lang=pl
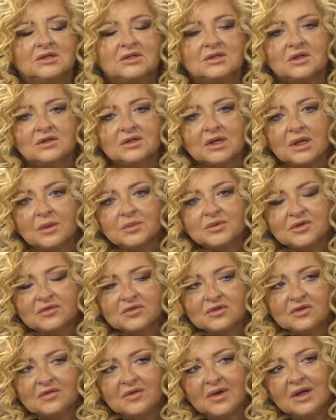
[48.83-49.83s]
że to takie
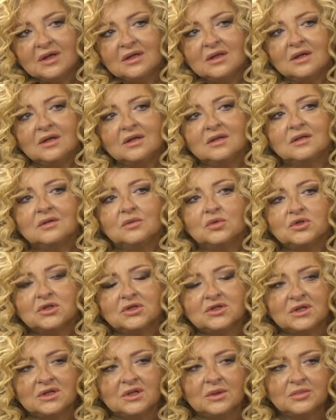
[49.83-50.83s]
przewidywanie,
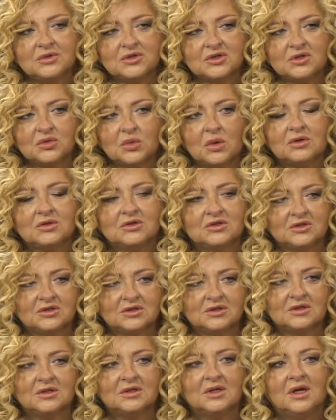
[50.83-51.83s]
złożeczenie
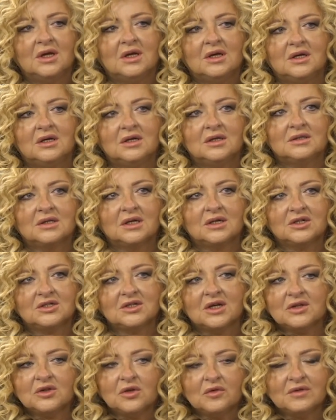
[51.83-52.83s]
przyszłości, y, takie
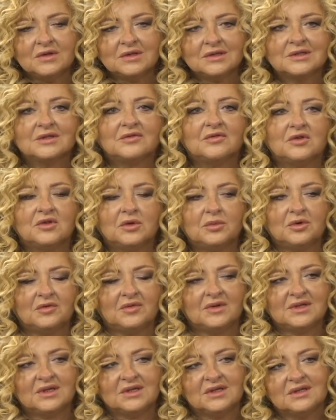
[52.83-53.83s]
czarnowictwo
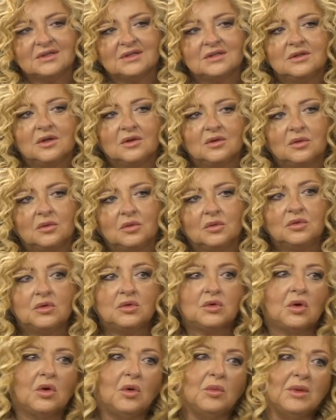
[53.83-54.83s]
doprowadza nas do
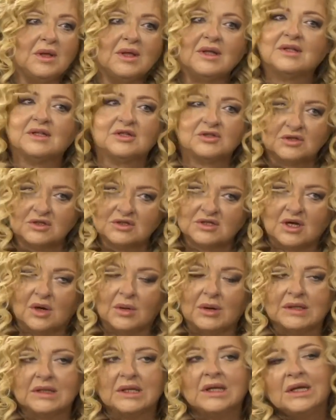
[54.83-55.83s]
unieruchomienia naszych
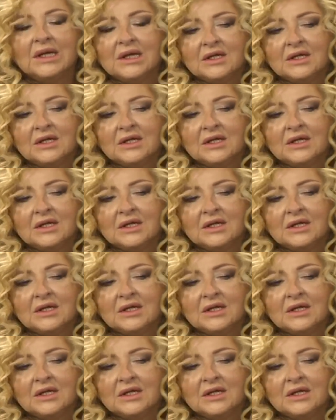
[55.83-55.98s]
działań.